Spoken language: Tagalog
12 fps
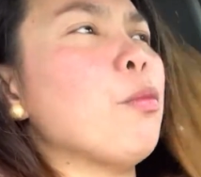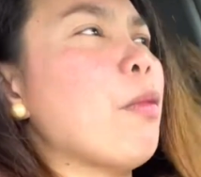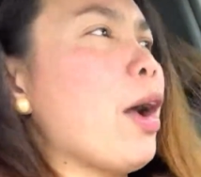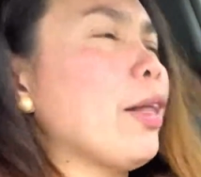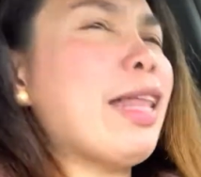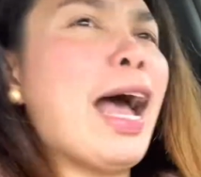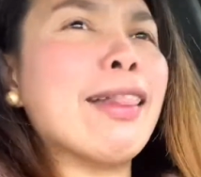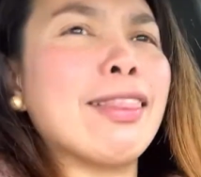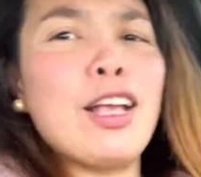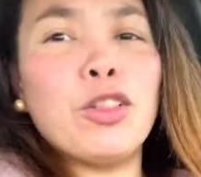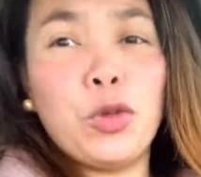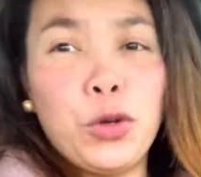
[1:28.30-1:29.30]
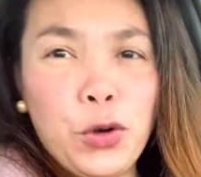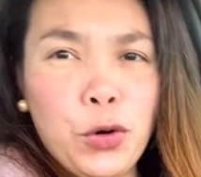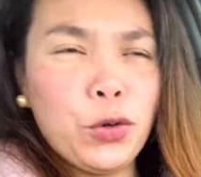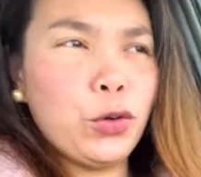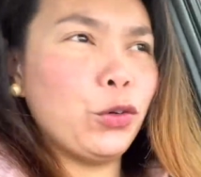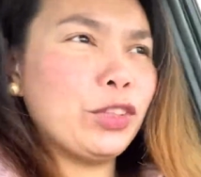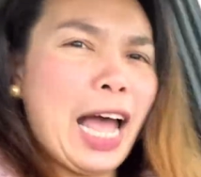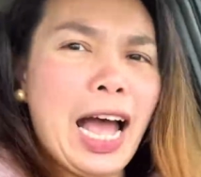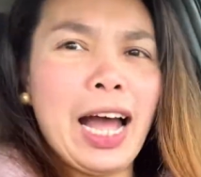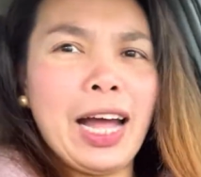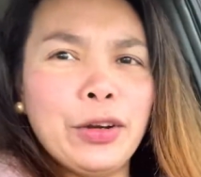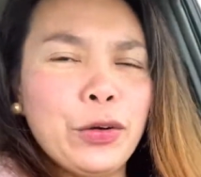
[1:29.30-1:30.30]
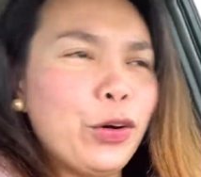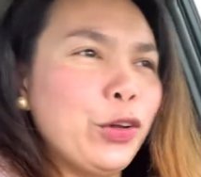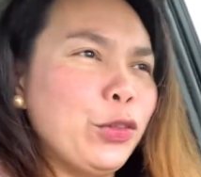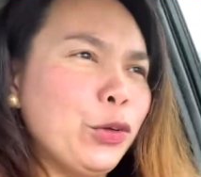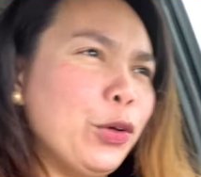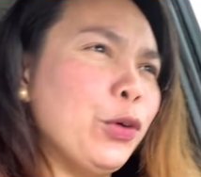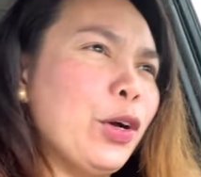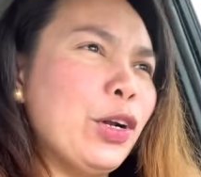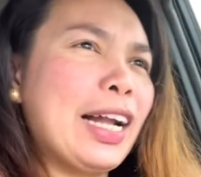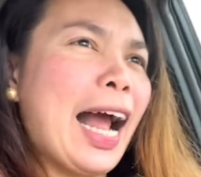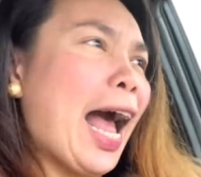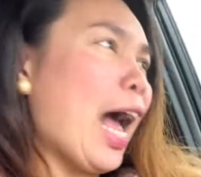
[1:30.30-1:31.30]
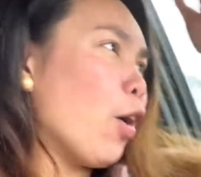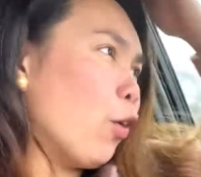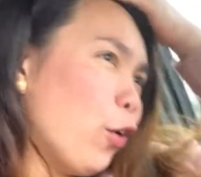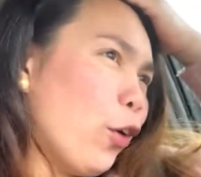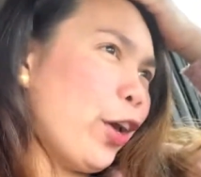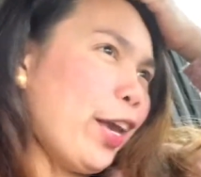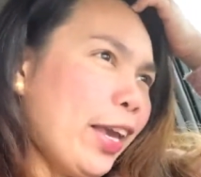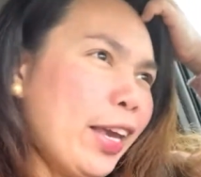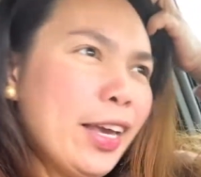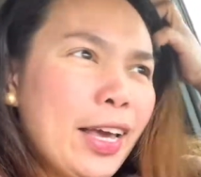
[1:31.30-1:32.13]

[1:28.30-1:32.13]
mga dating to yung daano, to yung kahoy.